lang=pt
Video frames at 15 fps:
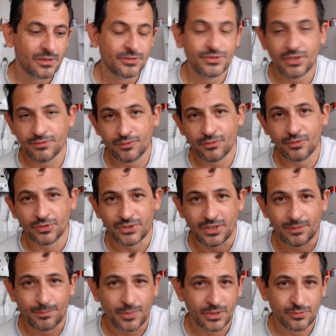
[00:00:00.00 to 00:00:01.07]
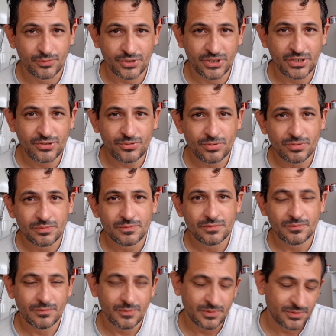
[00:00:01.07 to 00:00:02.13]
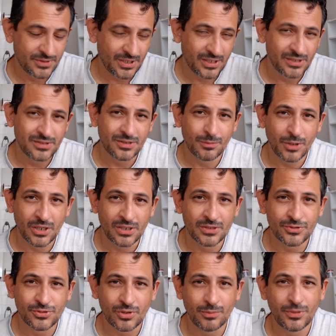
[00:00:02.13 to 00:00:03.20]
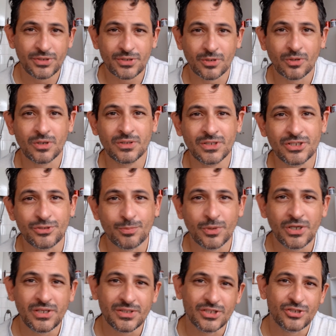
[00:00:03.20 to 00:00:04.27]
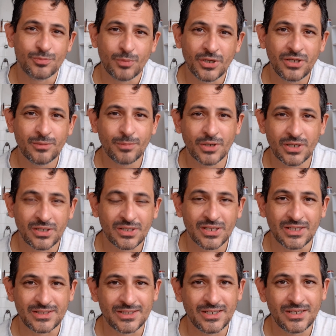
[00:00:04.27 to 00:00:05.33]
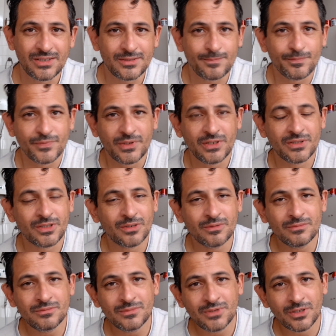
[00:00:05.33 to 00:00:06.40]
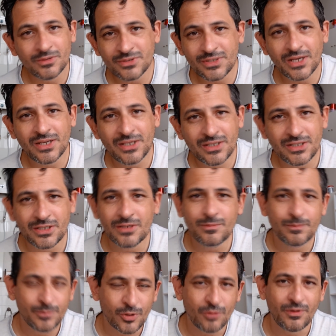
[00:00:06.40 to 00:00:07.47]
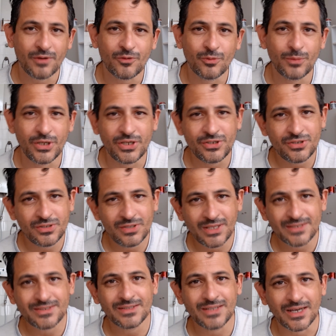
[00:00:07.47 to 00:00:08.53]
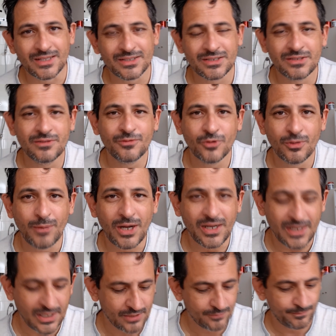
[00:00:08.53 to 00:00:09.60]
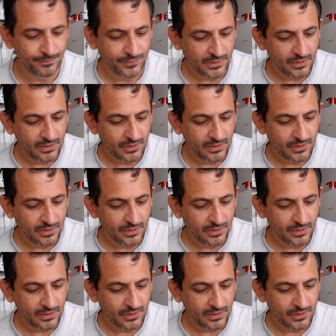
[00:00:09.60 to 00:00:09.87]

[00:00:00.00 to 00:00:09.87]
Já vou voltar para o trecho. Estarei trabalhando somente agora na Espanha, da Espanha para a Inglaterra então não estarei aqui provavelmente nessa data que foi marcada.